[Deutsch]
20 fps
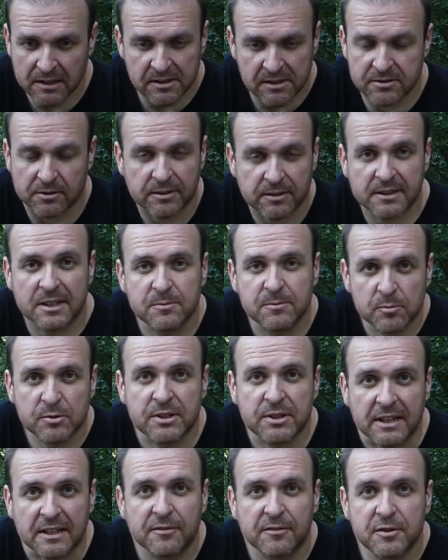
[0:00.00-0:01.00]
sondern das
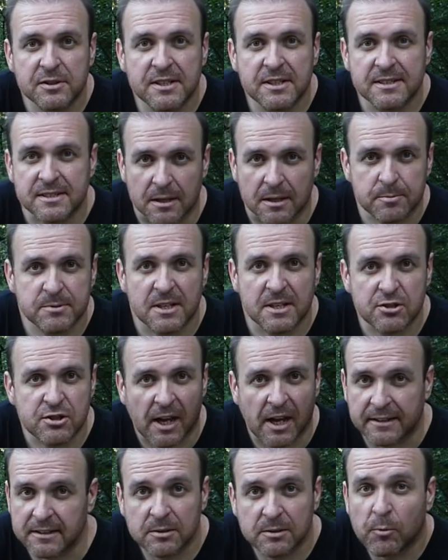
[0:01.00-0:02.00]
muss jeder für sich selbst entscheiden.